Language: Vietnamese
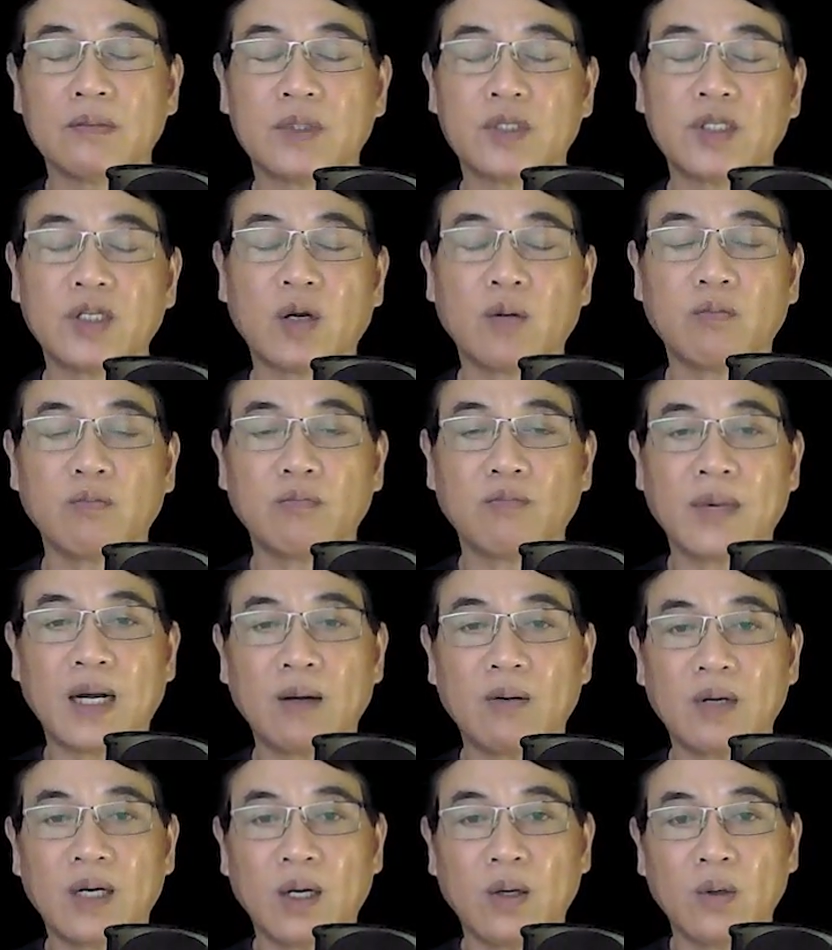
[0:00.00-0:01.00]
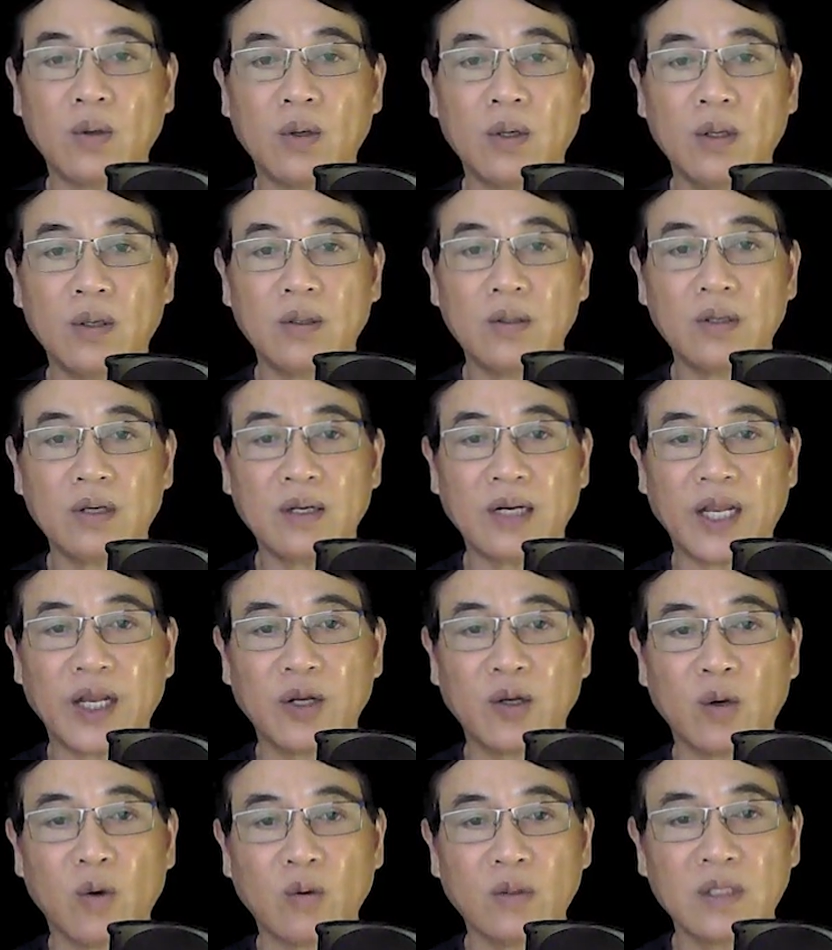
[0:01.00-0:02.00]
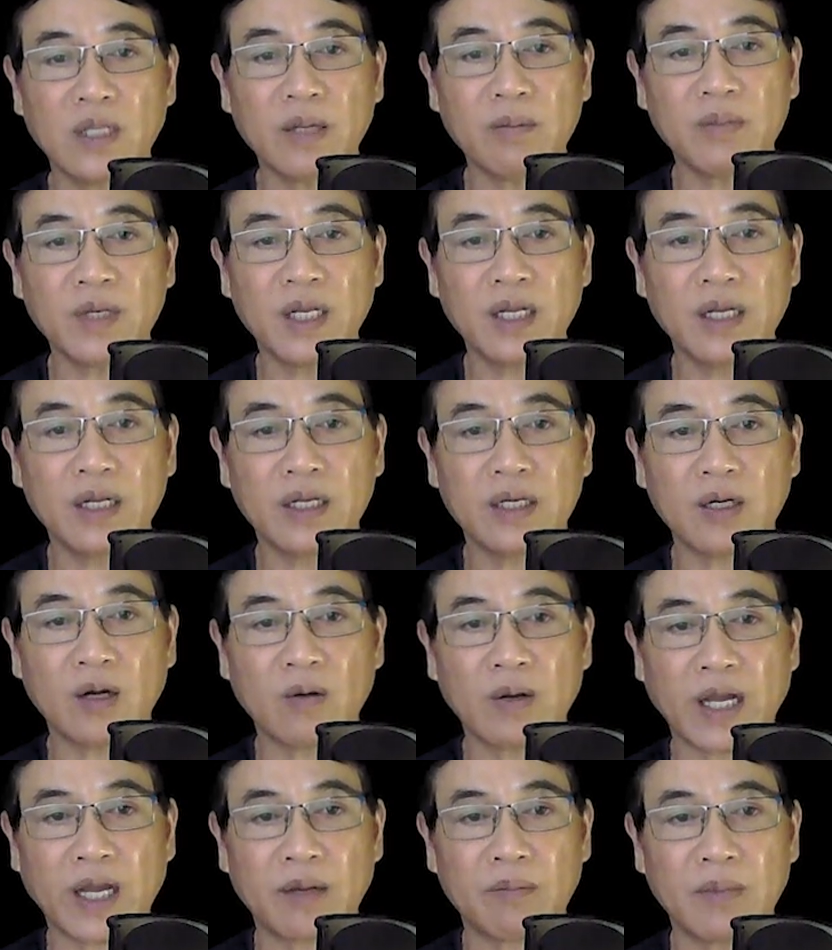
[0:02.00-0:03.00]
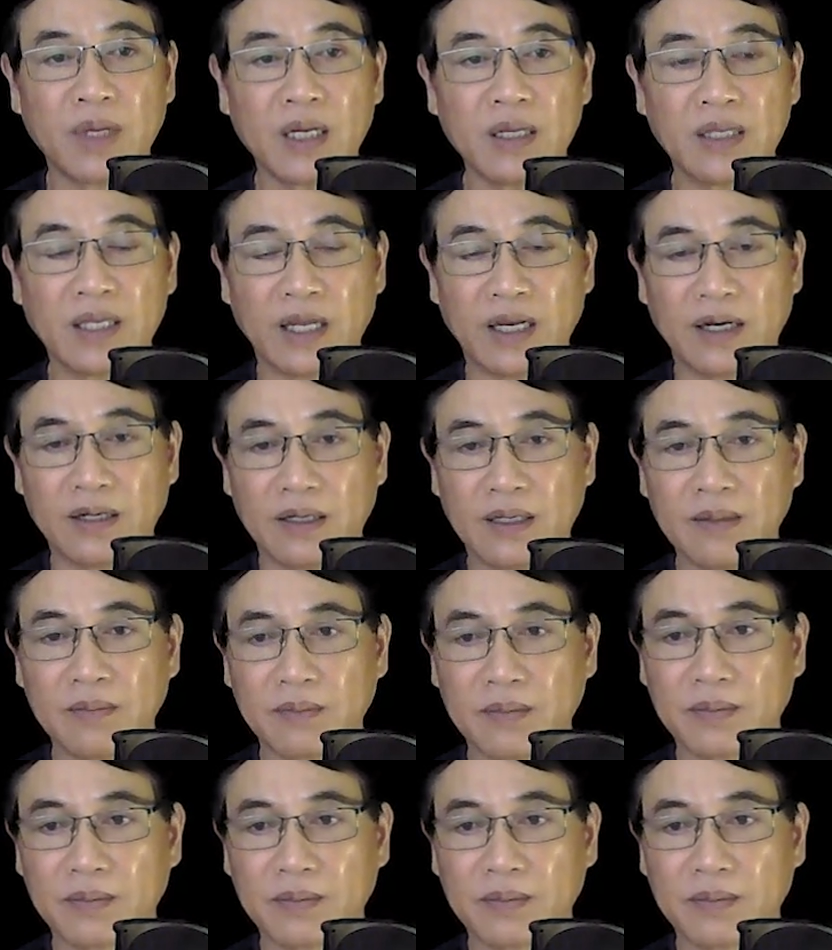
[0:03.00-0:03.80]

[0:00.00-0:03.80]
Không bao lâu, nó lại ngủ thiếp đi không hay biết gì nữa.